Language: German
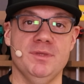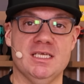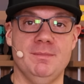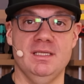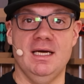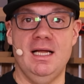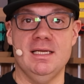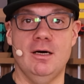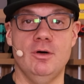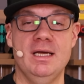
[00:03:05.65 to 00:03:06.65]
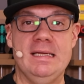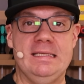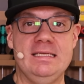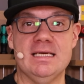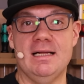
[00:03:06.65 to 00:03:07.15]
dass man da halt auch
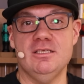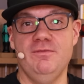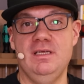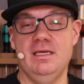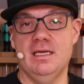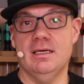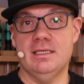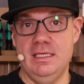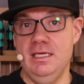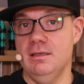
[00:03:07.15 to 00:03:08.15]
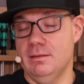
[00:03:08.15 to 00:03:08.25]
nicht allzu viel Energie,